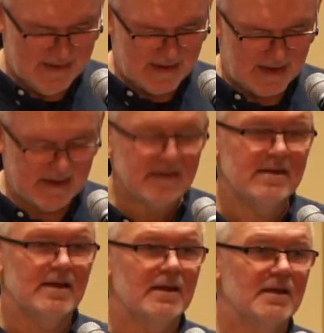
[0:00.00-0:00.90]
a
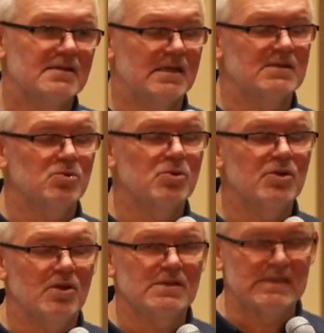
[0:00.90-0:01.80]
jednak
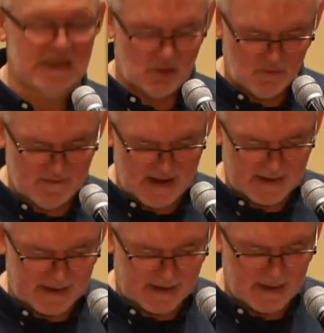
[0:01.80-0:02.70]
zasługujący na
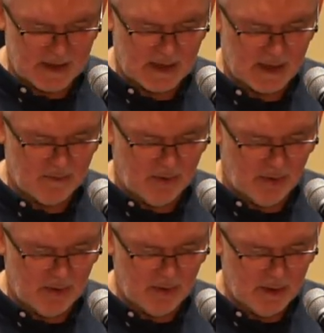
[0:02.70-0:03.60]
uwagę,
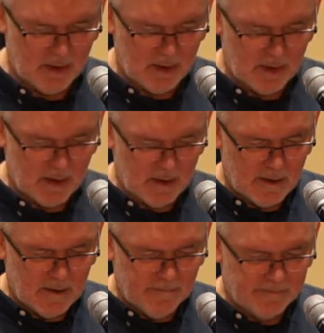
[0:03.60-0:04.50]
bo
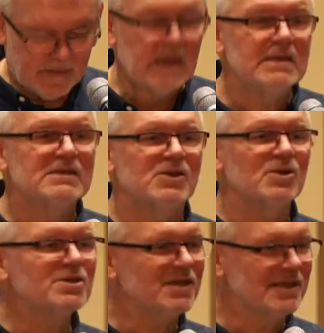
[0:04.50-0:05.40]
co
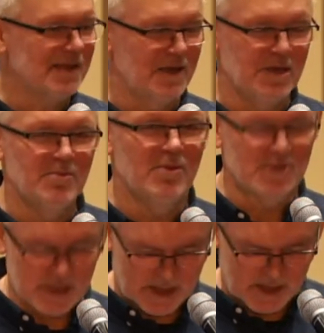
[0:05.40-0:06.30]
się za nim
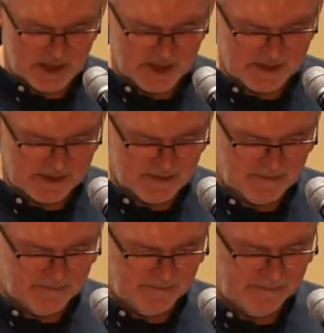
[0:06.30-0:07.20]
może kryć?
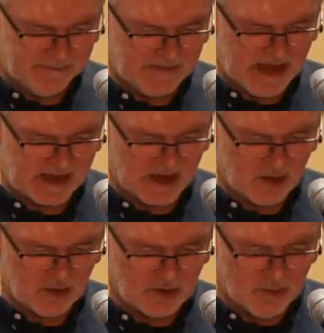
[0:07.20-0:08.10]
Jaka
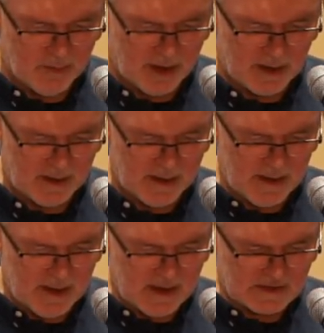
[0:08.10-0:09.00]
choroba?
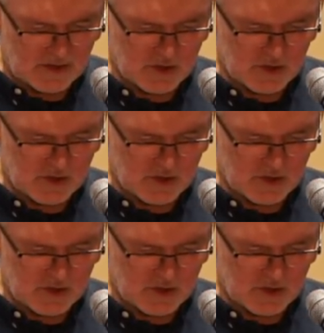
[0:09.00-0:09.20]
Co